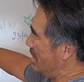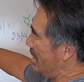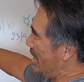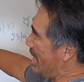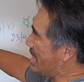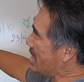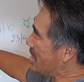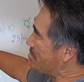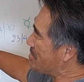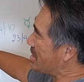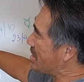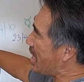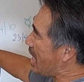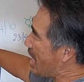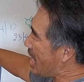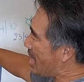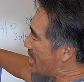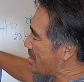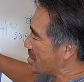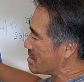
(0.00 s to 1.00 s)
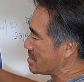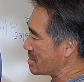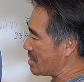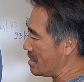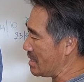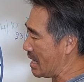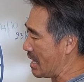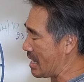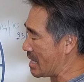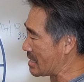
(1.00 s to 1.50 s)
2012
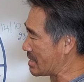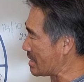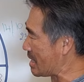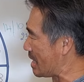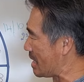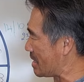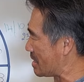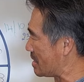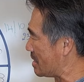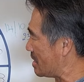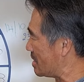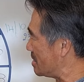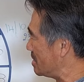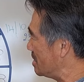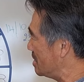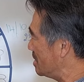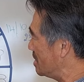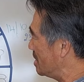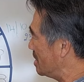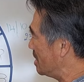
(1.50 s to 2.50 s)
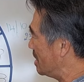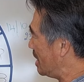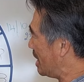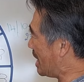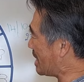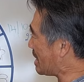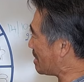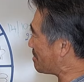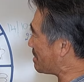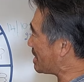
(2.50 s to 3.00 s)
tới 2000
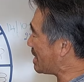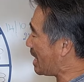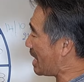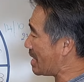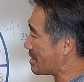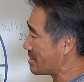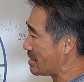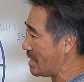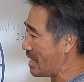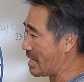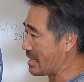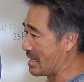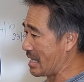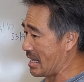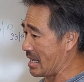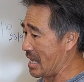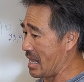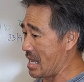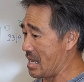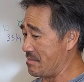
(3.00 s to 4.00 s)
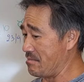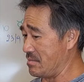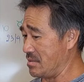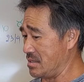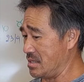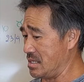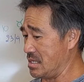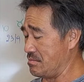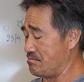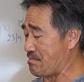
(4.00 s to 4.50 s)
2012 ờ, tới
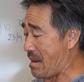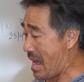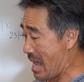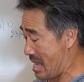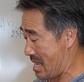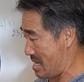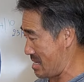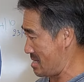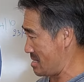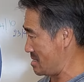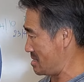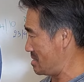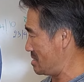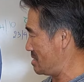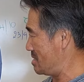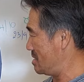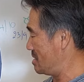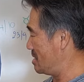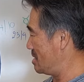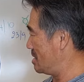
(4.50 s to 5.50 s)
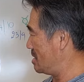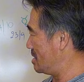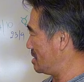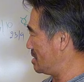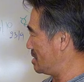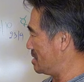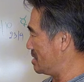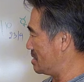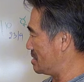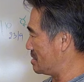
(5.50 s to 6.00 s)
2023
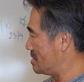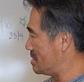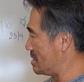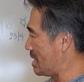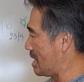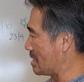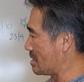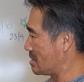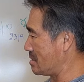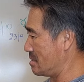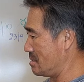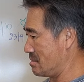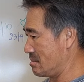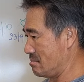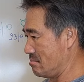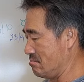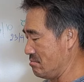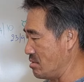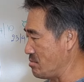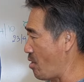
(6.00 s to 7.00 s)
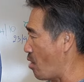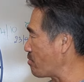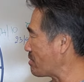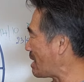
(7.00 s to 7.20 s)
là 11